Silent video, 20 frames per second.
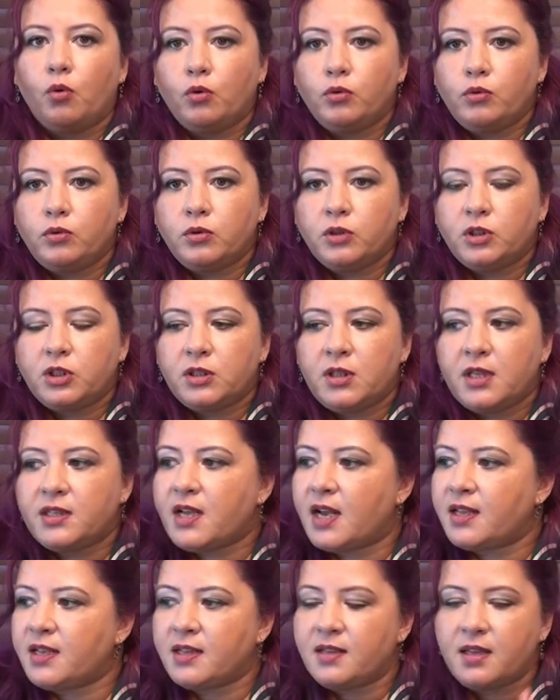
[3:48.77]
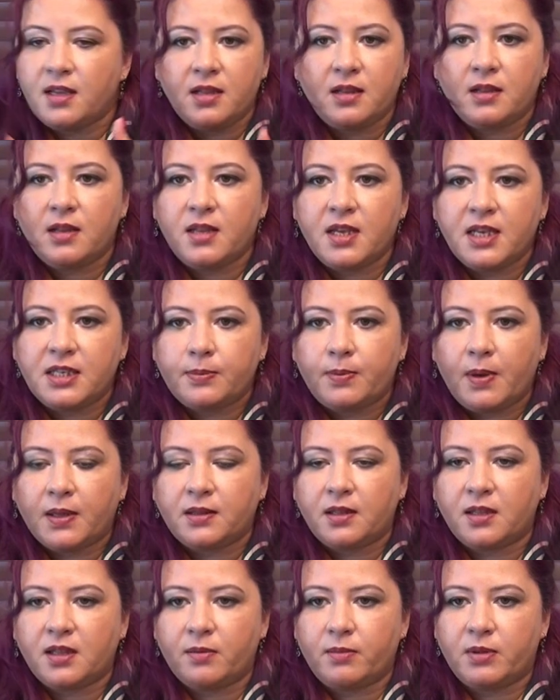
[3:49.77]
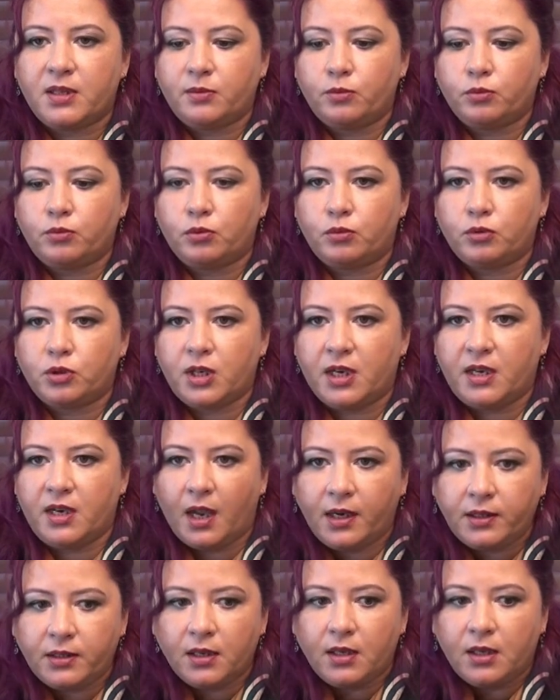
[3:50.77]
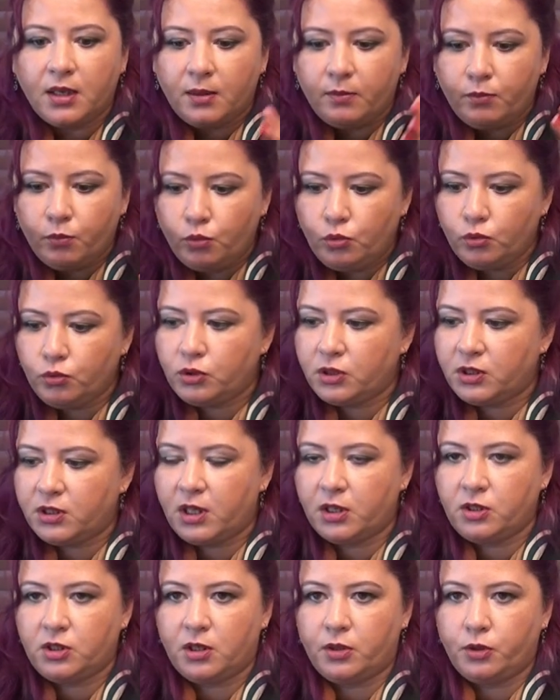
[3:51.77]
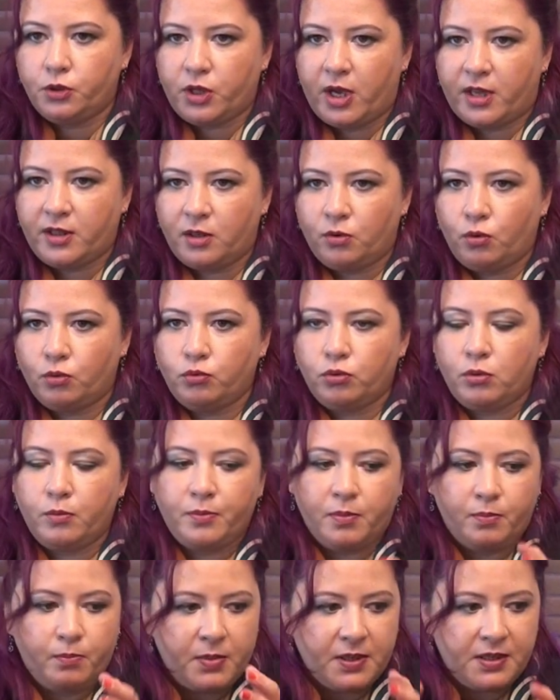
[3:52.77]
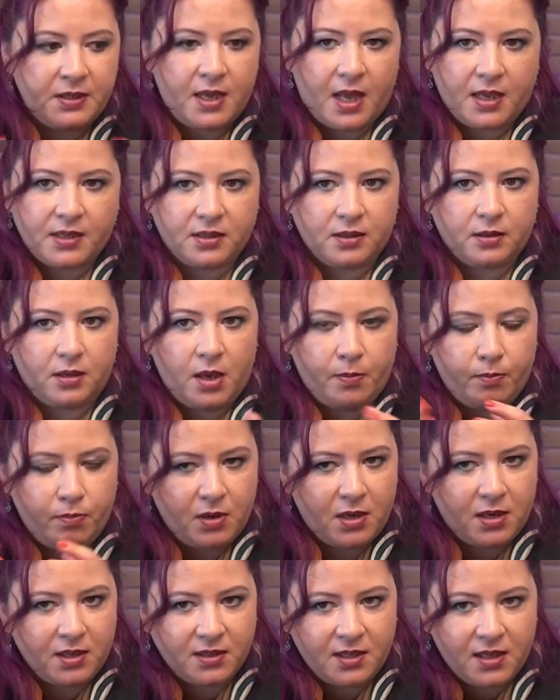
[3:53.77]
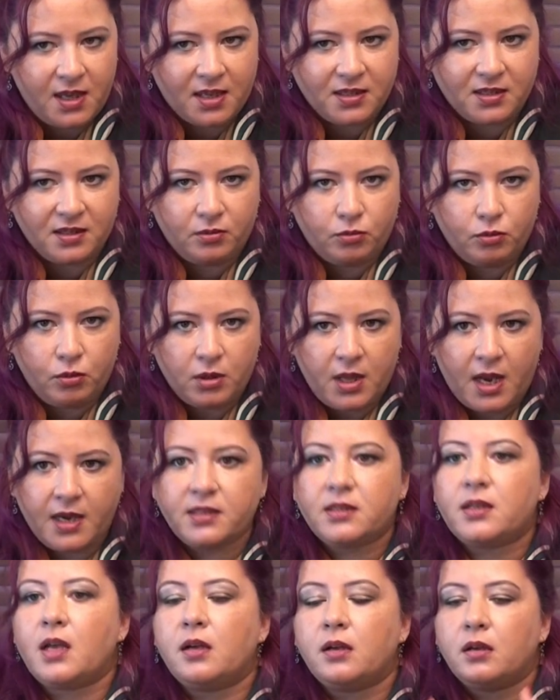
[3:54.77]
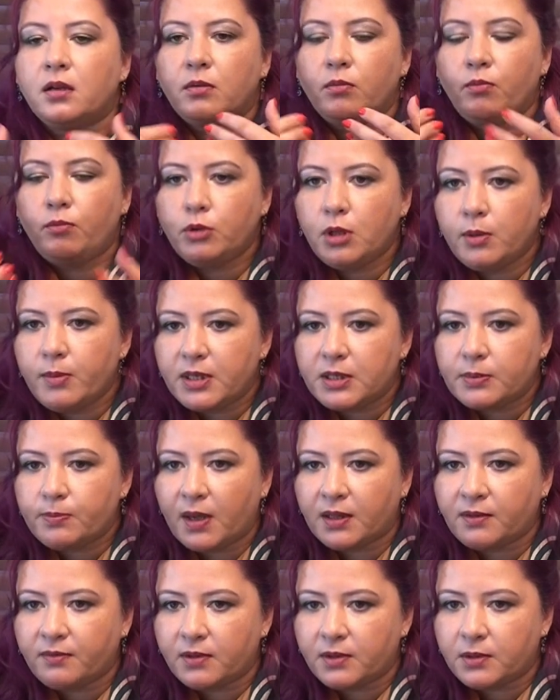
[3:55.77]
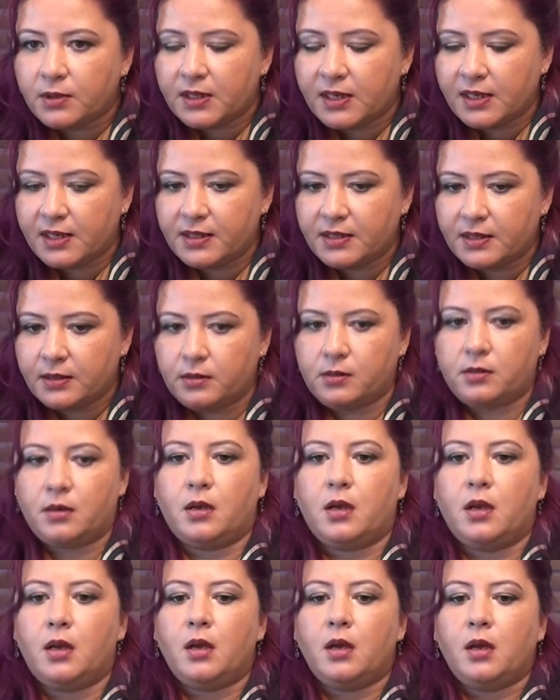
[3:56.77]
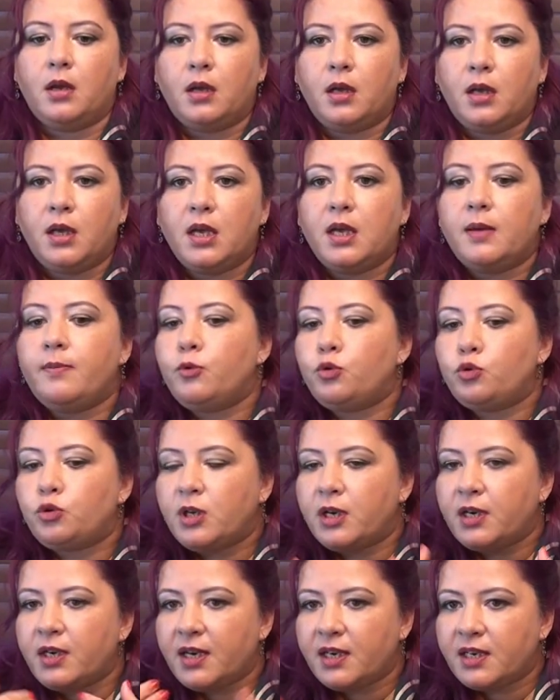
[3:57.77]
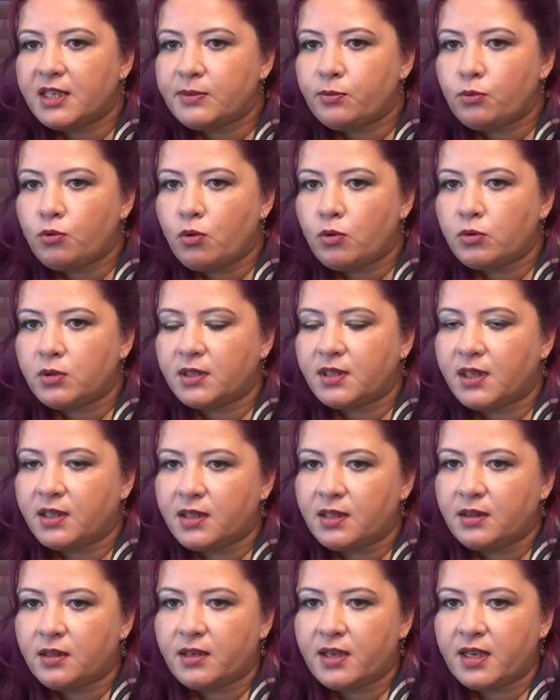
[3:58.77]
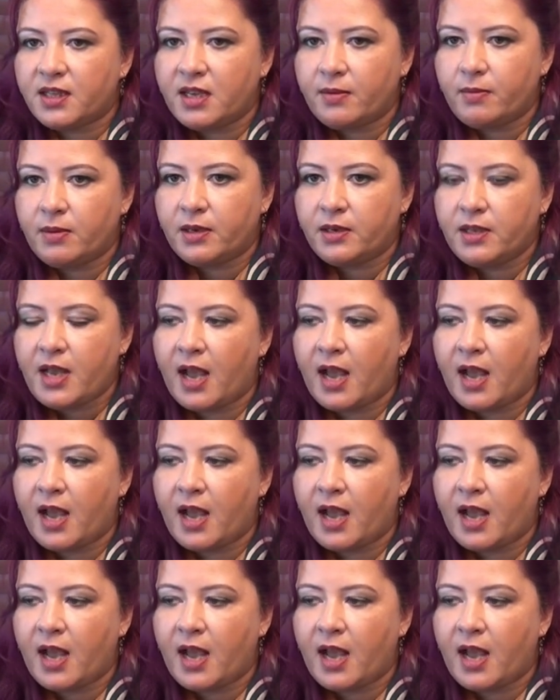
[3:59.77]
Onun dışında zaten tanıkla da ispatlanabilir bu tür şeyler. Bütün şirket çalışanları oturup biz yazdık, hep birlikte yazdık diyorlarsa bu da bir ispat meselesidir e, müşterileriniz bu konuda tanıklık edebilir.